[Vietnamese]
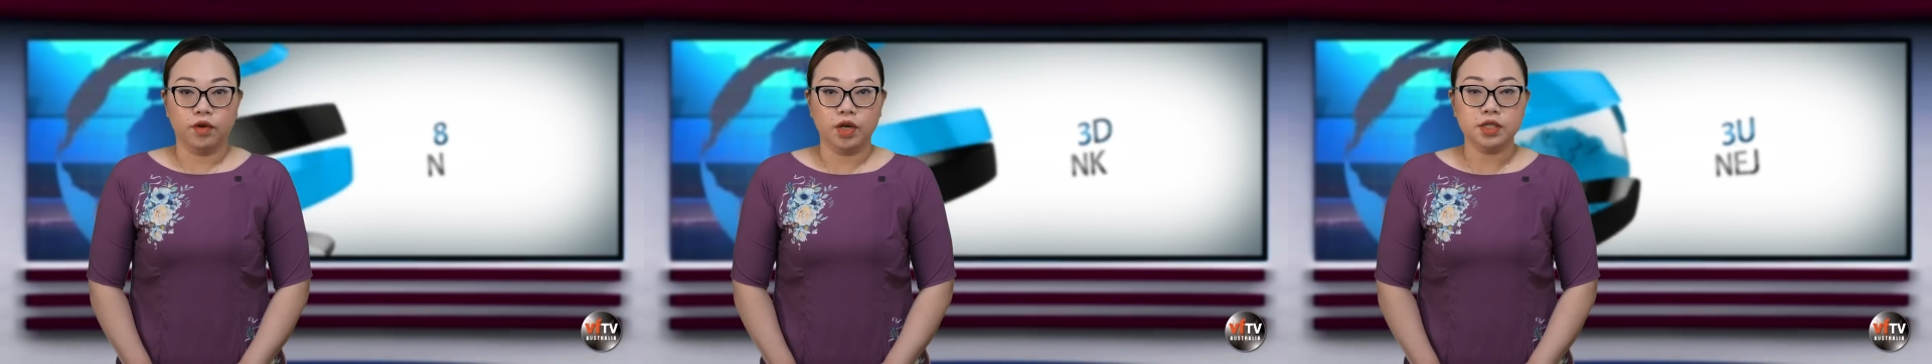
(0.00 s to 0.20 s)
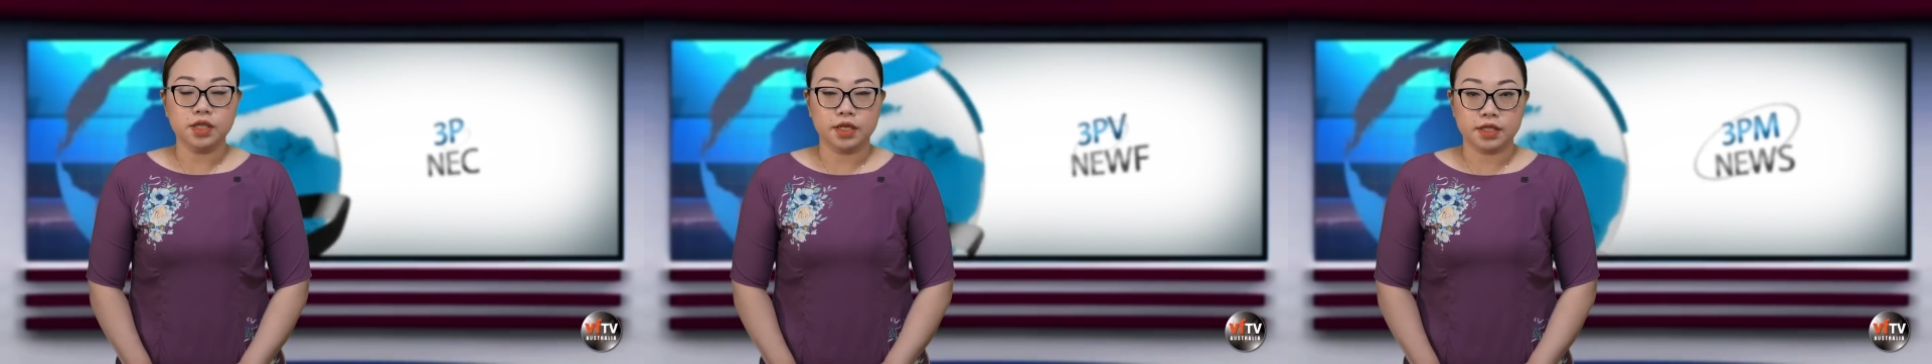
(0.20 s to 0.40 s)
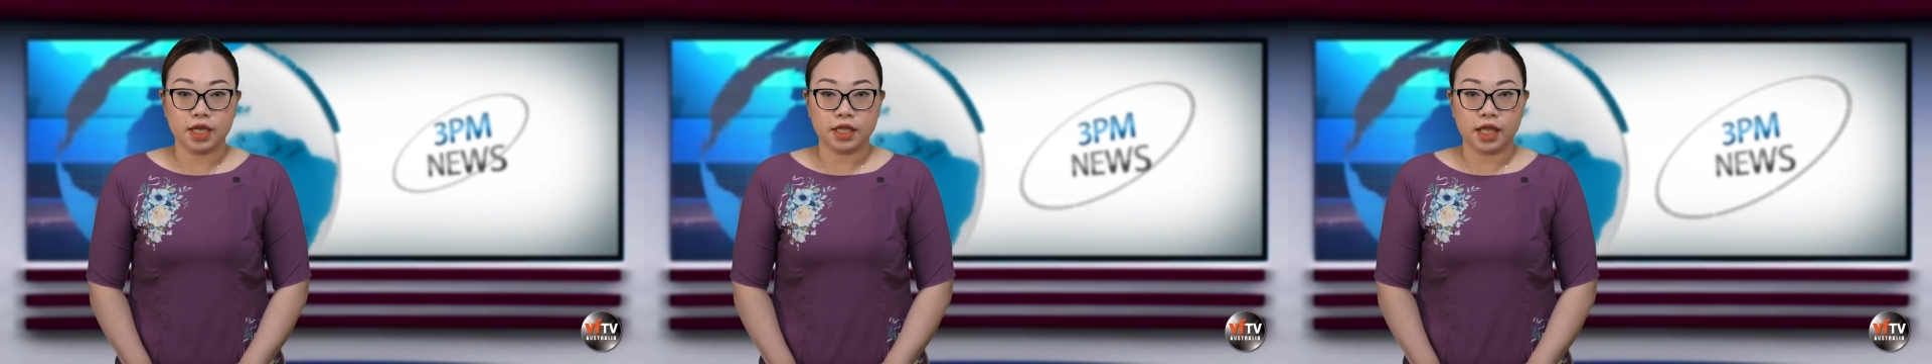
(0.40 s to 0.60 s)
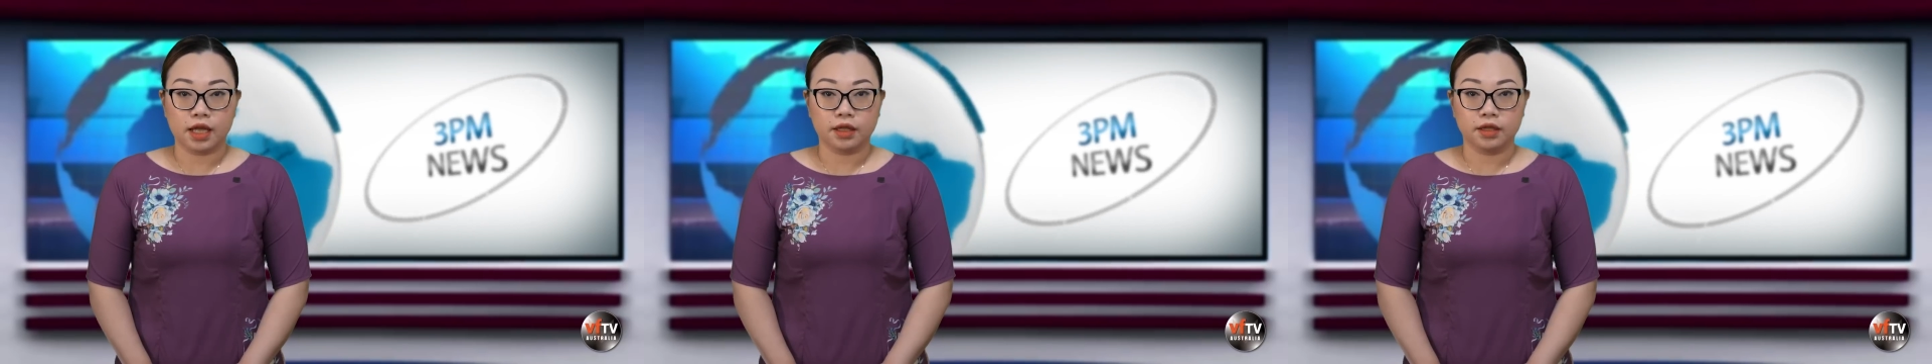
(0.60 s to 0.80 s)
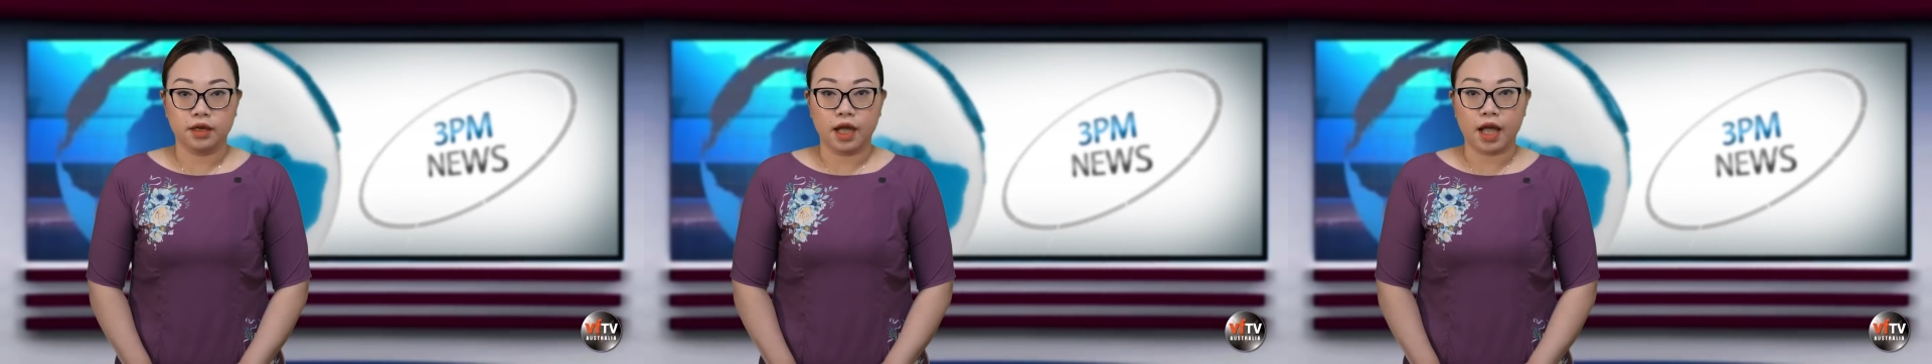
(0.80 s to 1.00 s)
với sự gia
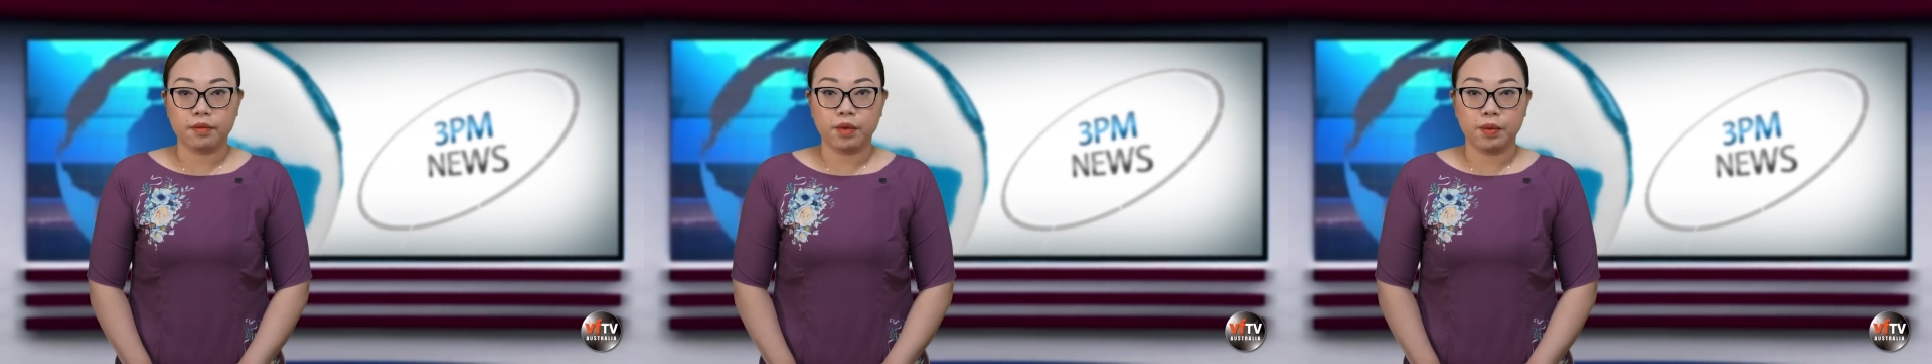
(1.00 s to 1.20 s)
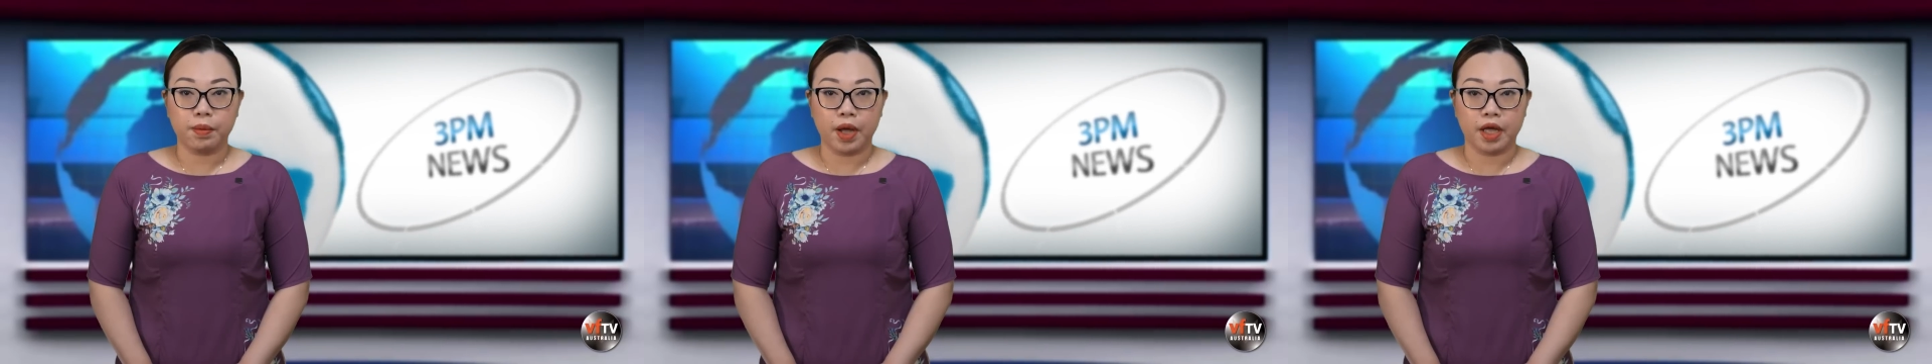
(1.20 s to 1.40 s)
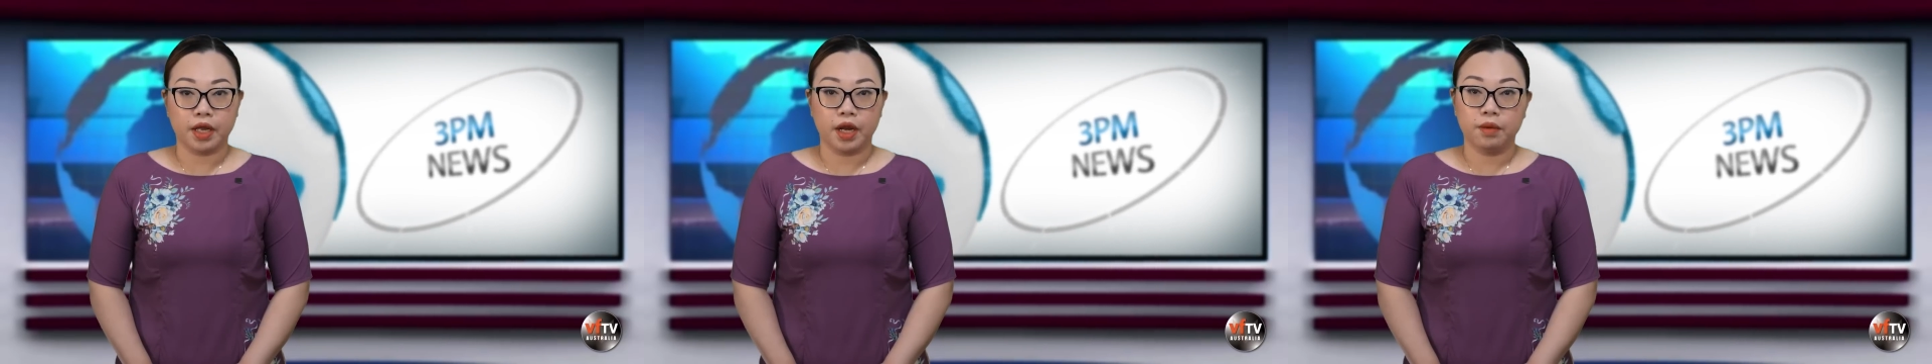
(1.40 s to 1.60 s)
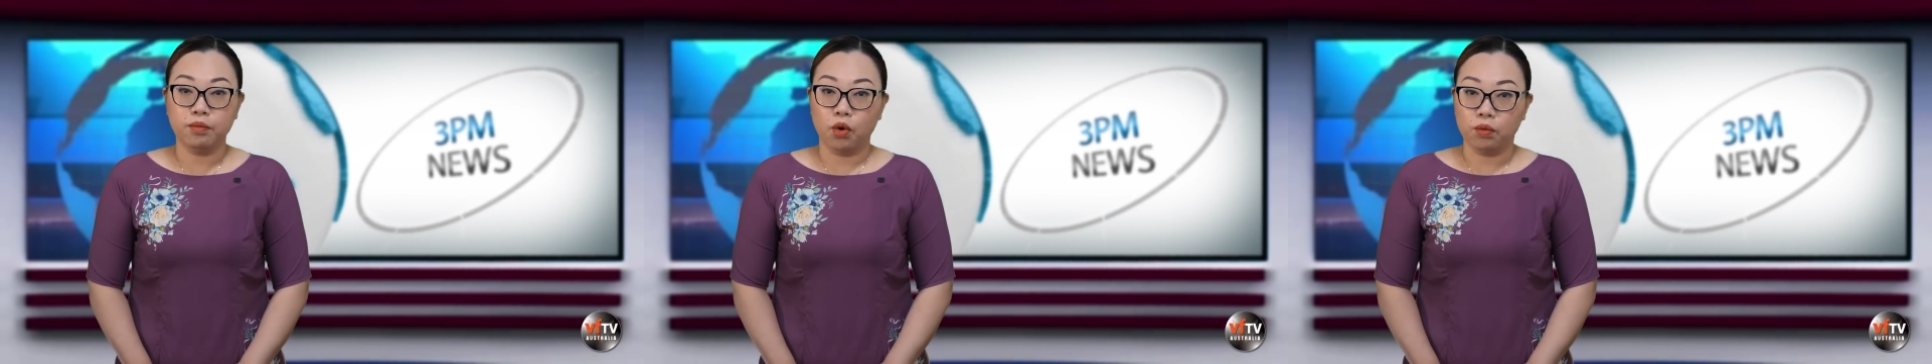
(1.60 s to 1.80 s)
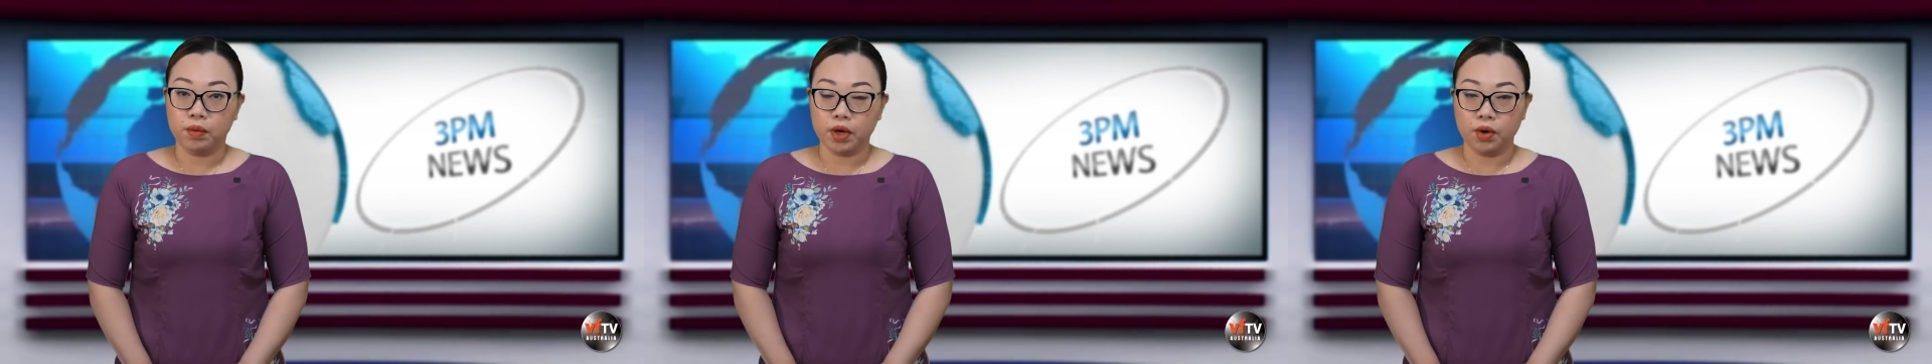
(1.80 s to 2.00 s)
tăng từ 27
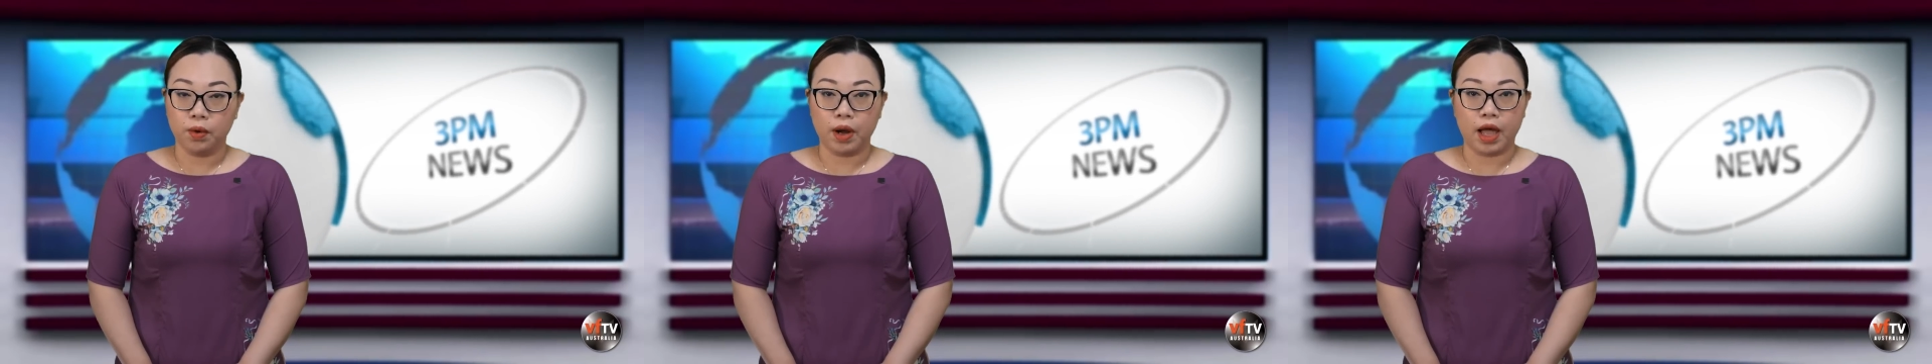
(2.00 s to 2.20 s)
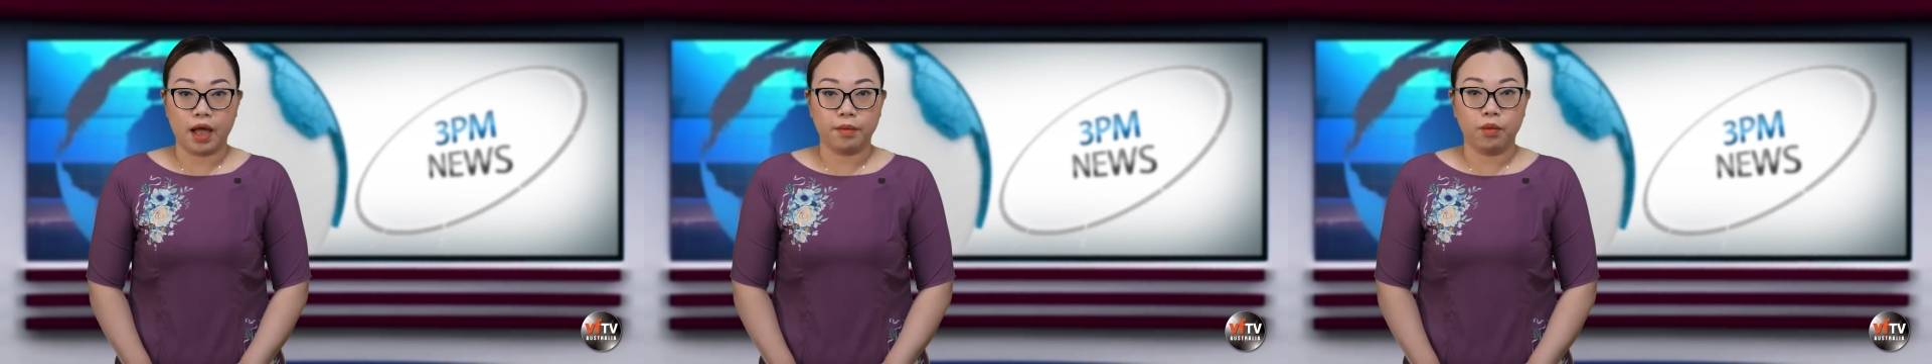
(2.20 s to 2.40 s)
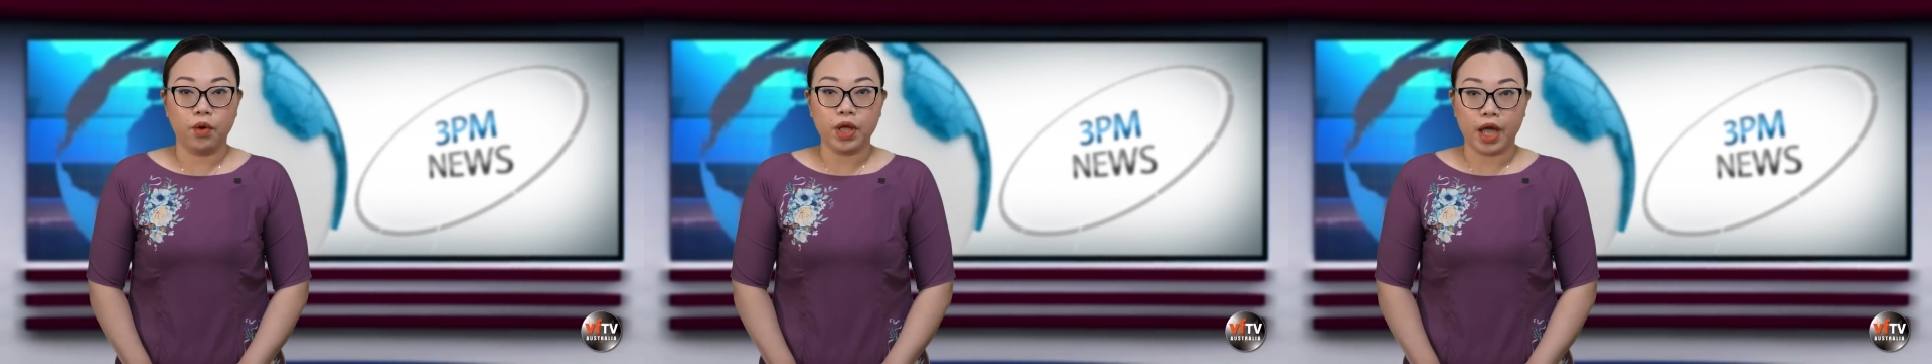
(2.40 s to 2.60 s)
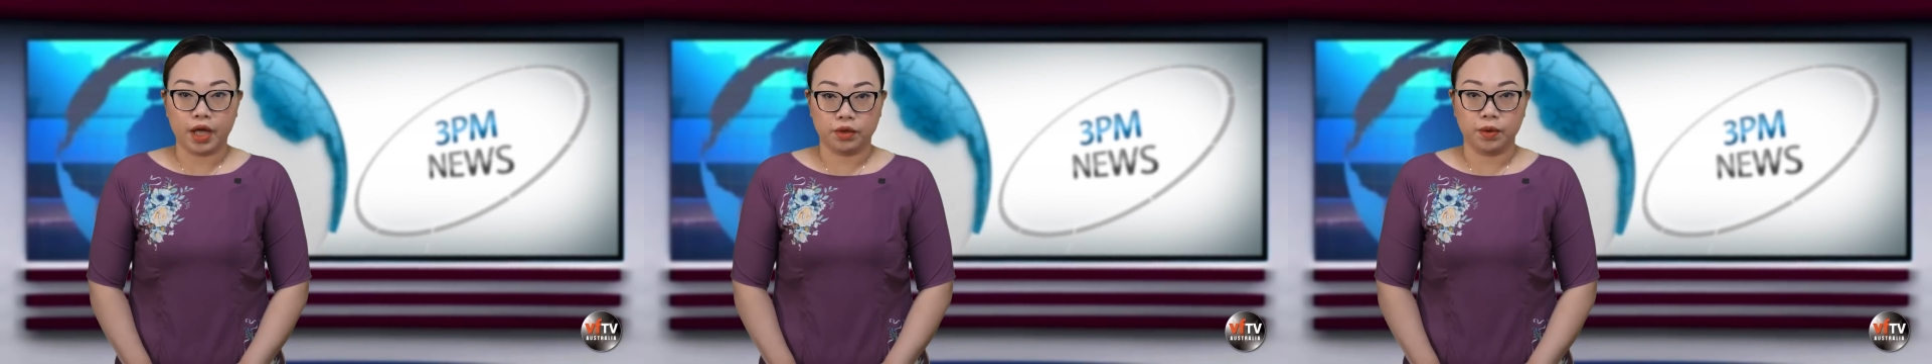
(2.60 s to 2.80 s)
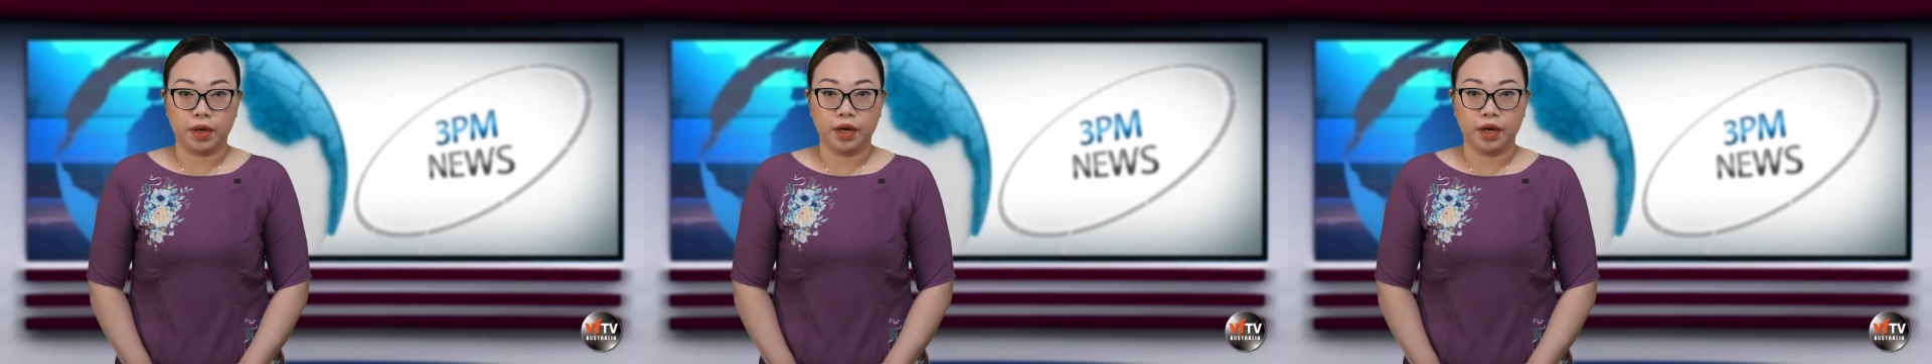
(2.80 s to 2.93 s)
đến 40 đô la mỗi 2